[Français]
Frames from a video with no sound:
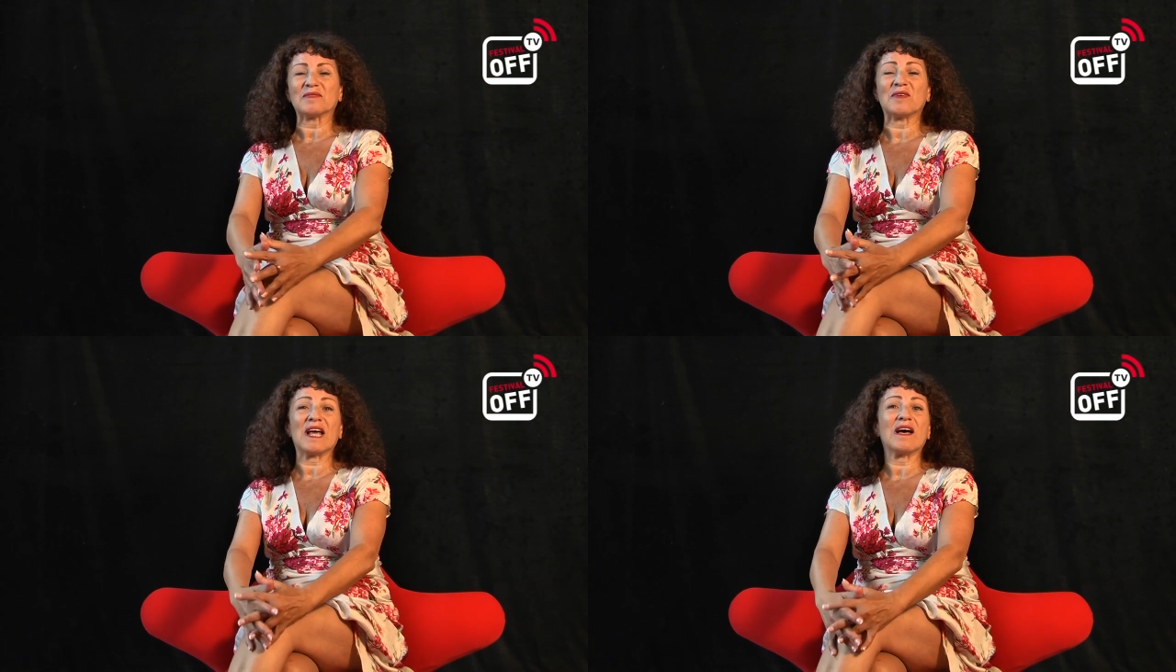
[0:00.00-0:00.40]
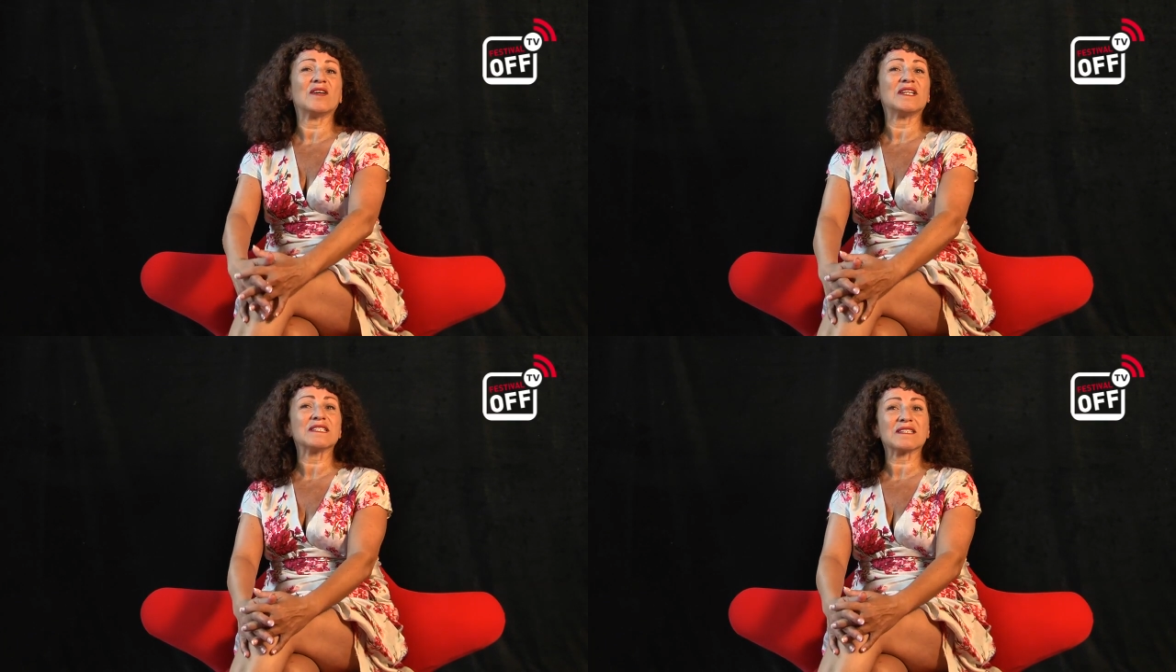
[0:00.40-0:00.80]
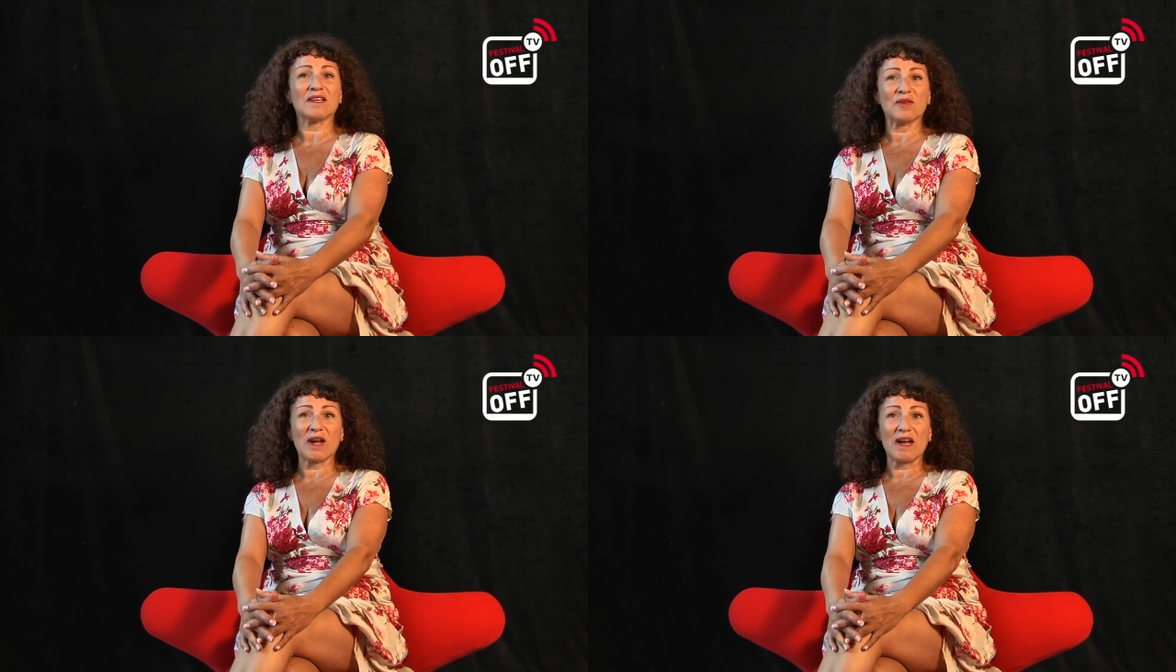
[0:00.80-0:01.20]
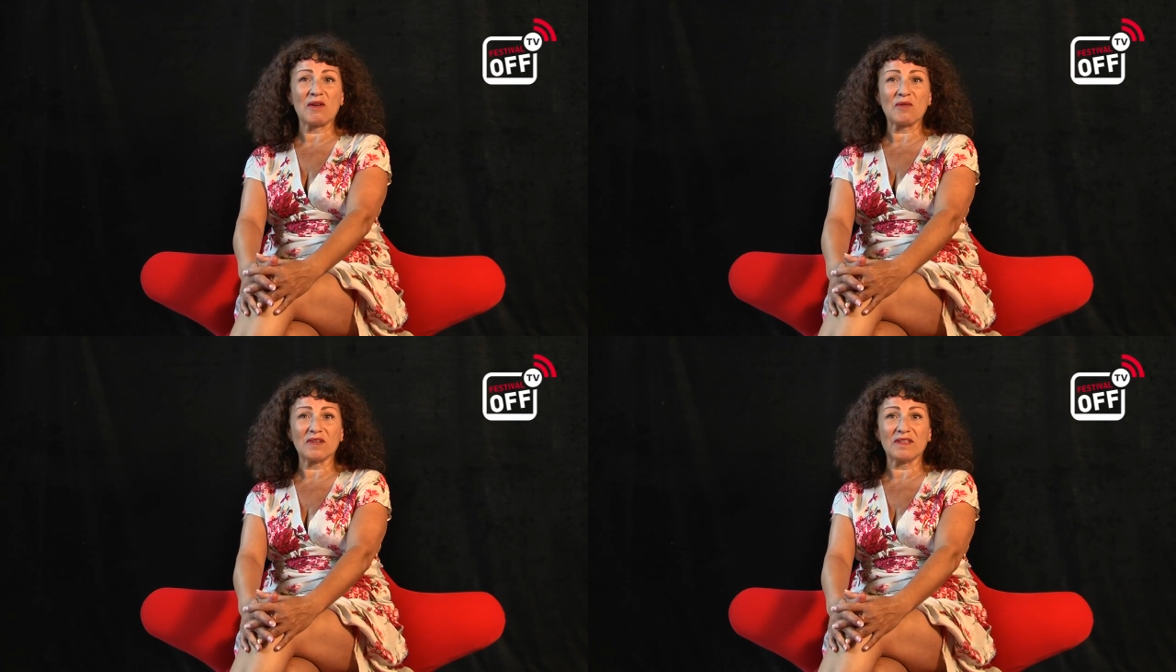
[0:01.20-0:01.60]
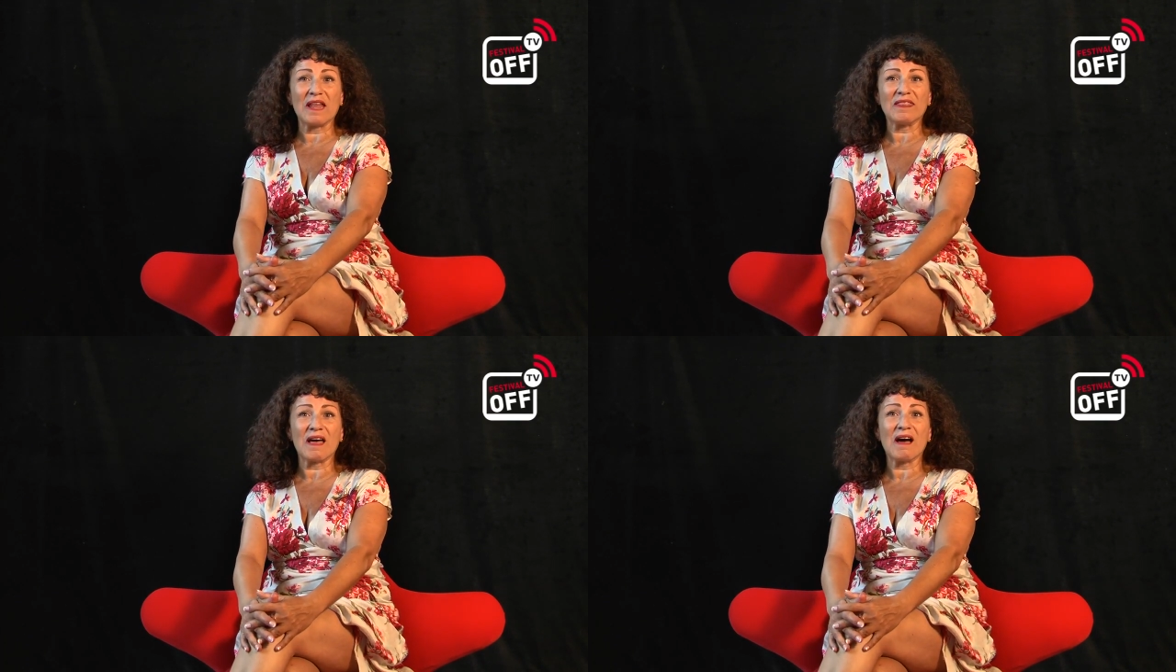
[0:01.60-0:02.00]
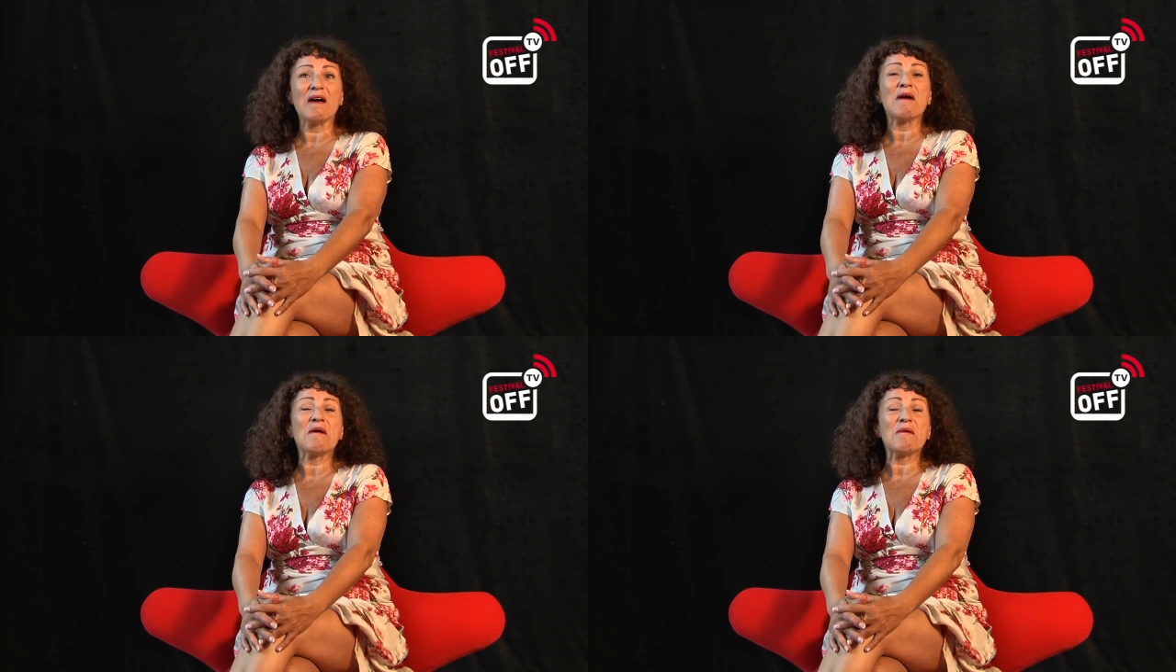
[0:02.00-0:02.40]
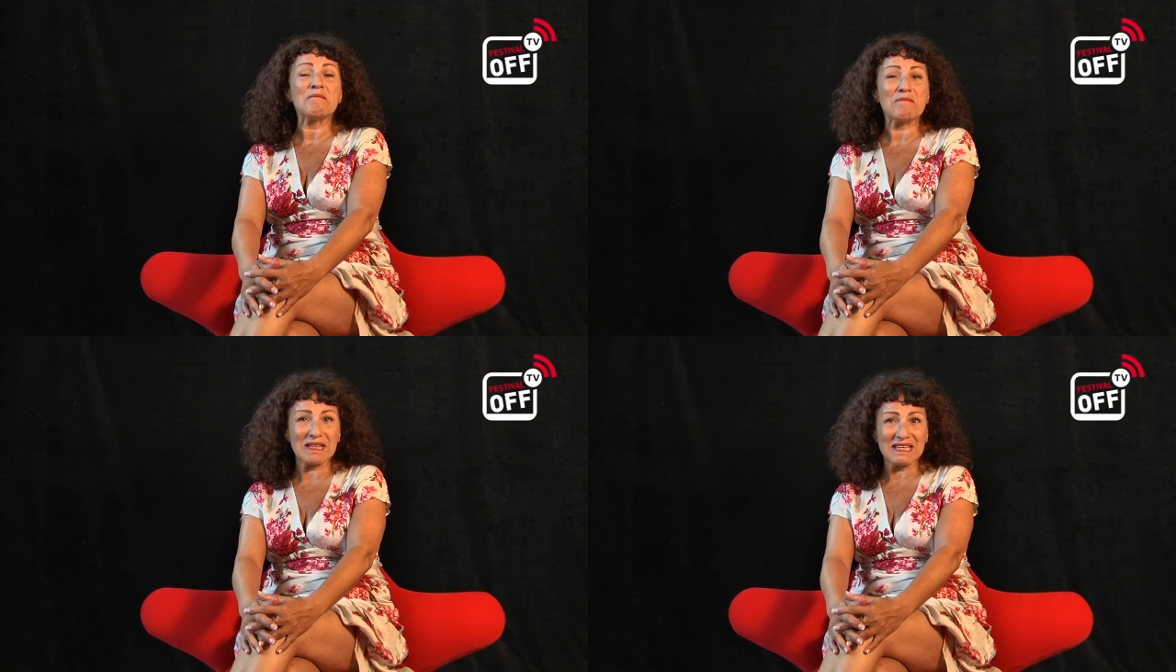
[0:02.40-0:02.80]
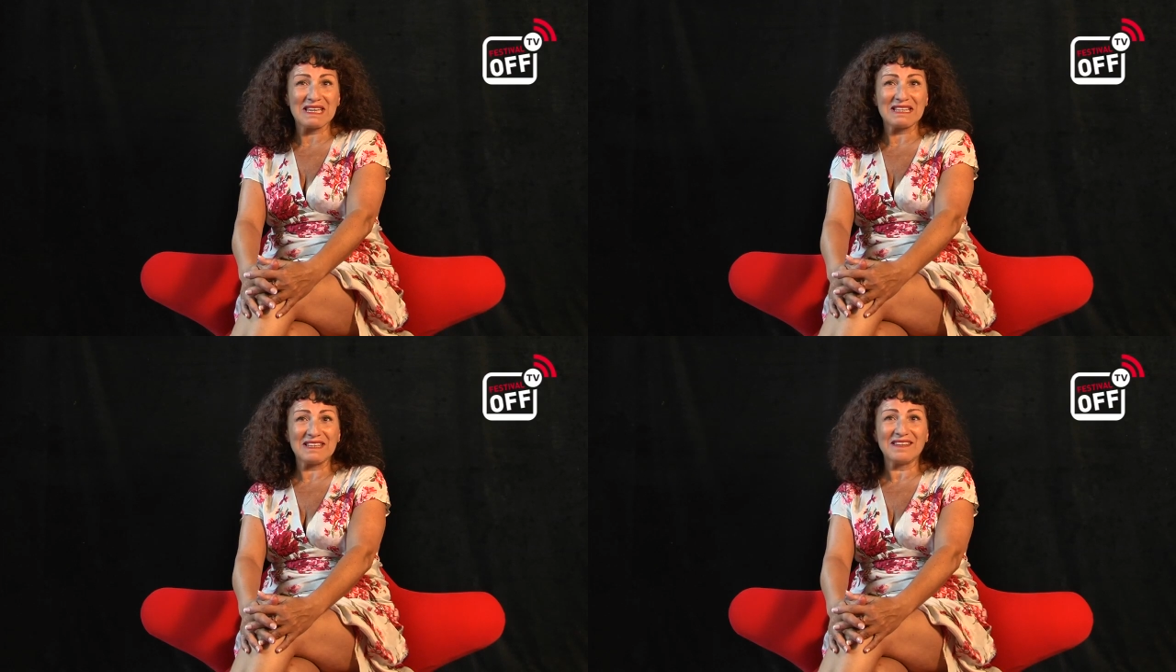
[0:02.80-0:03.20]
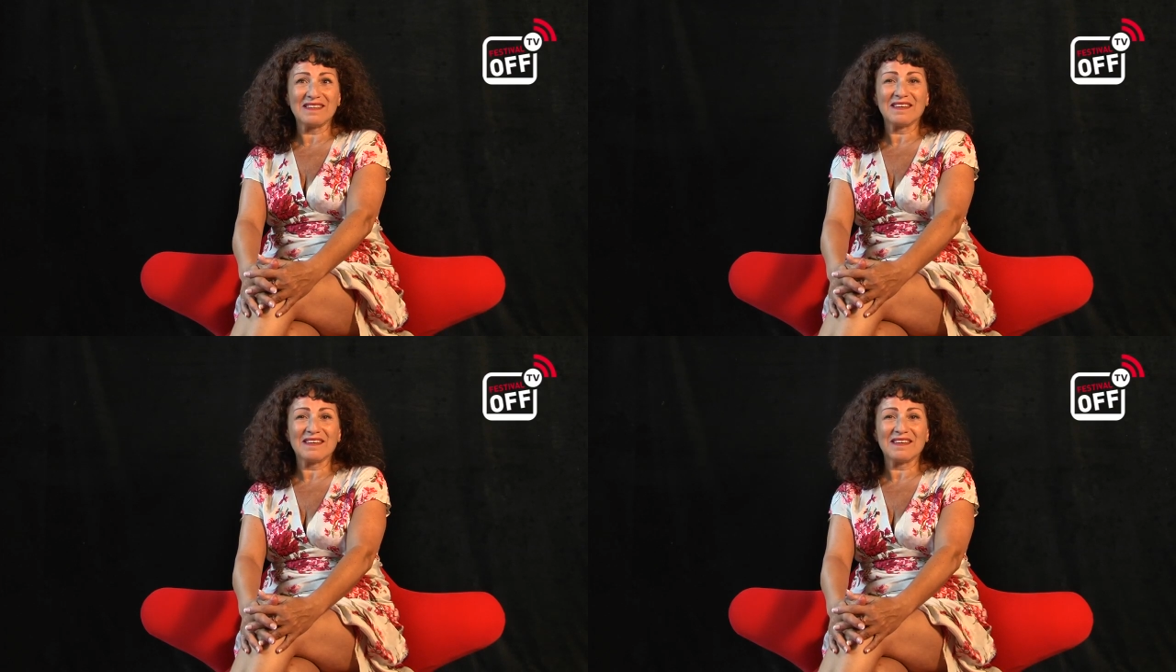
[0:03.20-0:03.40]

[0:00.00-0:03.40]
Voilà un extrait de la langue d'Anna Magnani,